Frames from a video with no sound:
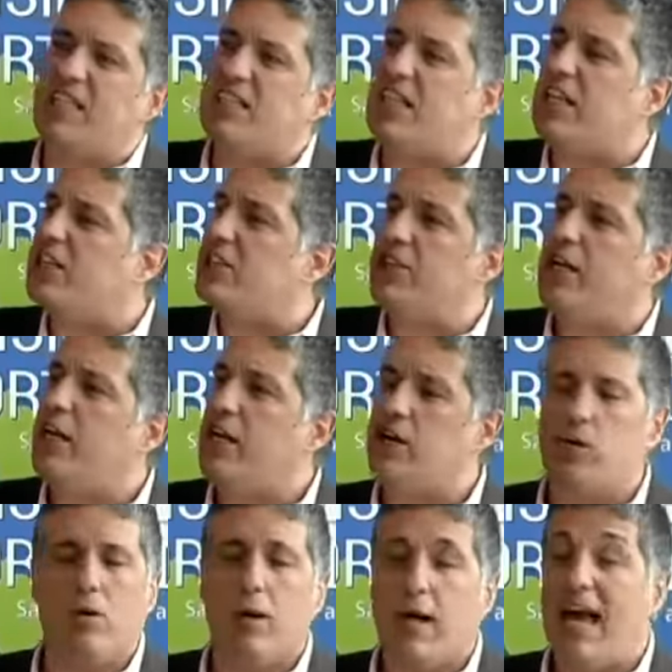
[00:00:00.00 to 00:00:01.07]

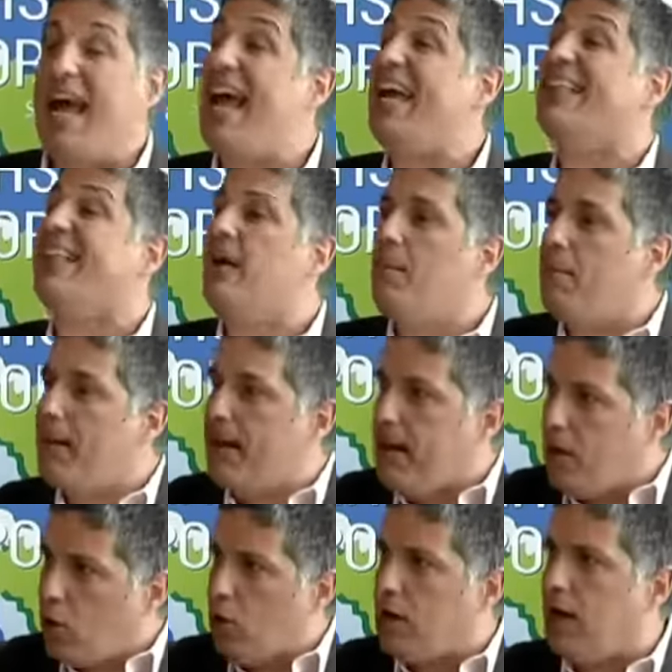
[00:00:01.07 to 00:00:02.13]
estrangeiro, é
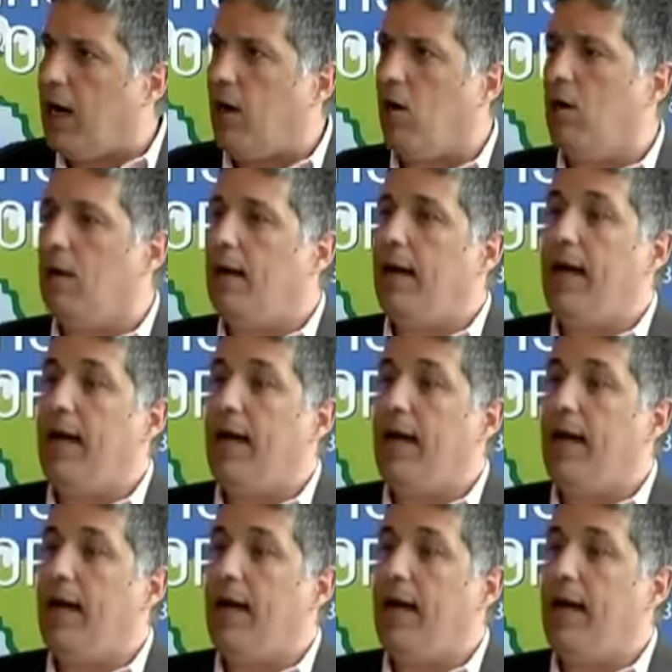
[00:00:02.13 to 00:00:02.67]
também local.